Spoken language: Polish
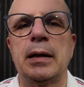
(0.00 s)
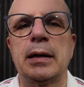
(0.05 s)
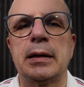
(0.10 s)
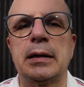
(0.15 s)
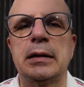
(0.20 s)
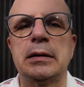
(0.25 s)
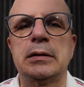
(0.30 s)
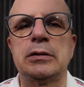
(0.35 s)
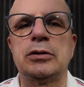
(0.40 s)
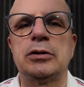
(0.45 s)

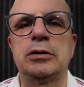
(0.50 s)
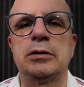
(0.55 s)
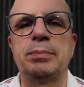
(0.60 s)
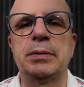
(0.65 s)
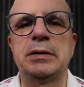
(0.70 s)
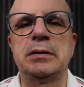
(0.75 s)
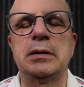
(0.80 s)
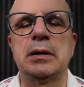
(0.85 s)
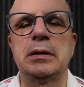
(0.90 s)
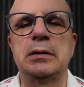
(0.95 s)
lekarz
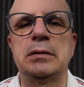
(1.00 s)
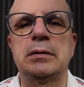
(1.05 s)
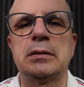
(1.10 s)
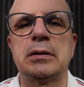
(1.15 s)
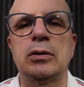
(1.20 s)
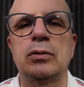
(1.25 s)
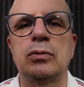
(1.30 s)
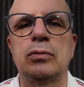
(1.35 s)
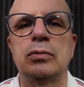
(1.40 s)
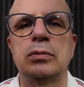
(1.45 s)

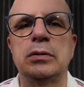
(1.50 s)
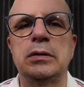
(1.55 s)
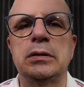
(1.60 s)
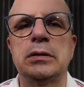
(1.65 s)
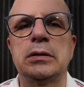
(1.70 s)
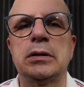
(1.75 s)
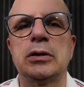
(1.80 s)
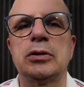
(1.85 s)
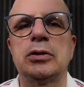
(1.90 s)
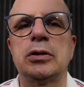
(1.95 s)
specjalista
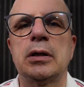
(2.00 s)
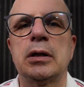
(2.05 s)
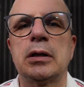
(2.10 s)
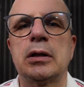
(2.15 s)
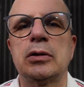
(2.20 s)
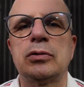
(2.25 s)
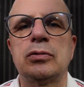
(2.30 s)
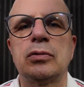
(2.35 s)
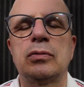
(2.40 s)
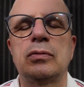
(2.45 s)
okulista, czy
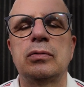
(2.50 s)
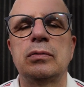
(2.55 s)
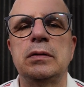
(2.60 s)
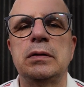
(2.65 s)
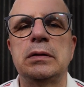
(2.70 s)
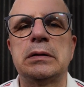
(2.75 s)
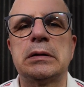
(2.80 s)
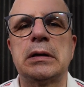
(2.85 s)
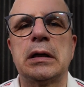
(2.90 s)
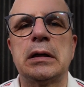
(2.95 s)
lekarz
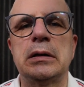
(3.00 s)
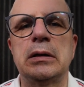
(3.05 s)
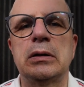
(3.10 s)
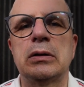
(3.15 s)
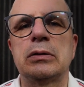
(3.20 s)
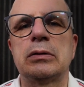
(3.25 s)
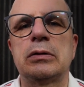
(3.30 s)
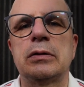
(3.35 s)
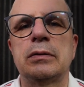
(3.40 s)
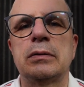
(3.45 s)
okulista
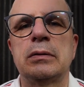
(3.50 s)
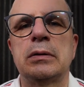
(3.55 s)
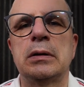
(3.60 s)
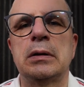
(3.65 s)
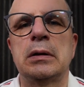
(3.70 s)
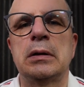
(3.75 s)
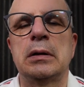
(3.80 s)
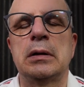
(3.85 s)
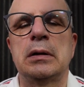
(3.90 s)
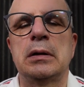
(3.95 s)
i on
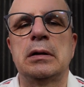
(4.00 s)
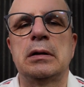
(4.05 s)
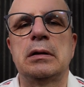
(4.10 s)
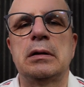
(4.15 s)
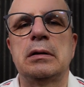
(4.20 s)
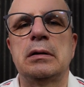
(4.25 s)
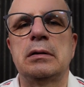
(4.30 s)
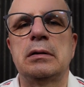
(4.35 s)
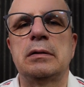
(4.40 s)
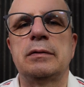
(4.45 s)
to
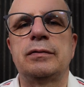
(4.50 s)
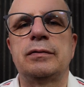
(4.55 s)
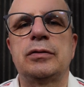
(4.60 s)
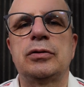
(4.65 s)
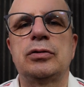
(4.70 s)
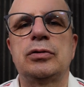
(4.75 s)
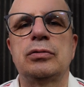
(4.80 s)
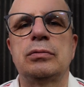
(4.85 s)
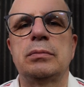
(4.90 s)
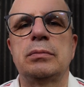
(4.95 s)
yy,
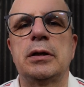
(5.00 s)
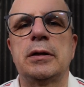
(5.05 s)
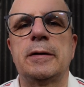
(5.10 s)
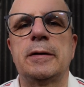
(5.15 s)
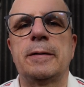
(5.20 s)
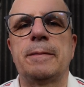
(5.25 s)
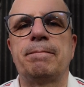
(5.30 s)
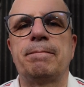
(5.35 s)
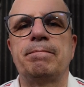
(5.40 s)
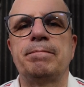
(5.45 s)
w
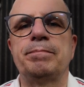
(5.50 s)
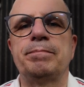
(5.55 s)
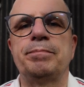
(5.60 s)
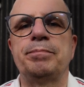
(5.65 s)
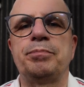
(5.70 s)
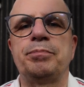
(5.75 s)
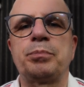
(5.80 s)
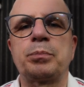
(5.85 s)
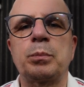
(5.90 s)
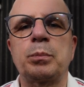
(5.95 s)
sumie
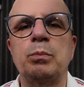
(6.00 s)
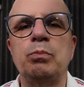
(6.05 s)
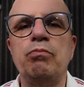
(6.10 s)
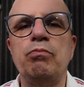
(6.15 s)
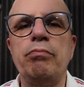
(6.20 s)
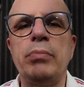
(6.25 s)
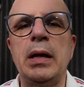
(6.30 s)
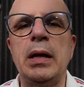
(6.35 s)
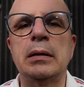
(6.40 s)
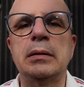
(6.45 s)

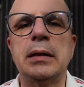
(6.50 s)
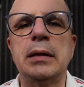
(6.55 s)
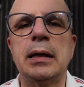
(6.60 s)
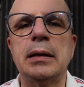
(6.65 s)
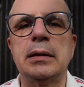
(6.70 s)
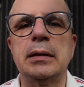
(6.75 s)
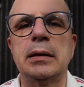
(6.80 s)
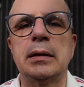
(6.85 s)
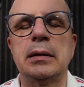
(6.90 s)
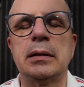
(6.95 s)

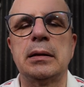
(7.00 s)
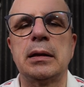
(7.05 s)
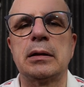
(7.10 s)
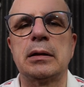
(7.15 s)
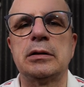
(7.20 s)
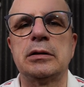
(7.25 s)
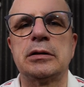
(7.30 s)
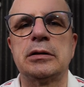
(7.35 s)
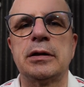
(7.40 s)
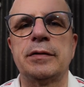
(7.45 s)
daje
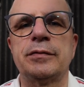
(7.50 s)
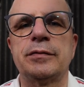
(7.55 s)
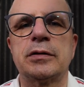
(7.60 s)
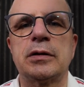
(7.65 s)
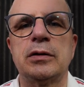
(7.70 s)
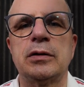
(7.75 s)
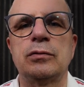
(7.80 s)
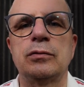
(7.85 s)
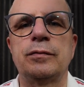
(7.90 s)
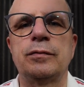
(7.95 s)
jakieś
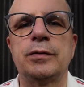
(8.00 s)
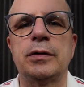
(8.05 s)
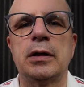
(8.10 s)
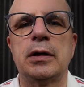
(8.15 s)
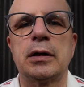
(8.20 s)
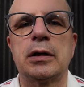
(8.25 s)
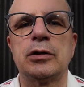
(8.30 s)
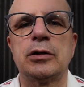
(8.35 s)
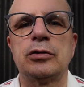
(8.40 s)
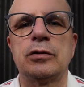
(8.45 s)
tam
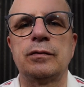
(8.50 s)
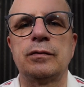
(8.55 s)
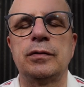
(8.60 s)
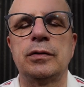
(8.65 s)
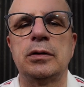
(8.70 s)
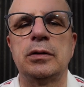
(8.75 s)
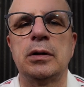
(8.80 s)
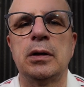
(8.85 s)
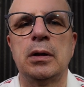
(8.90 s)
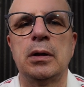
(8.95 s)
wskazówki
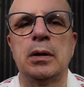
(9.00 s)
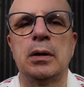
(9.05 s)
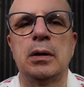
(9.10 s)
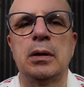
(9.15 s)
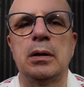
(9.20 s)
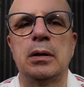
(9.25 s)
lekarzowi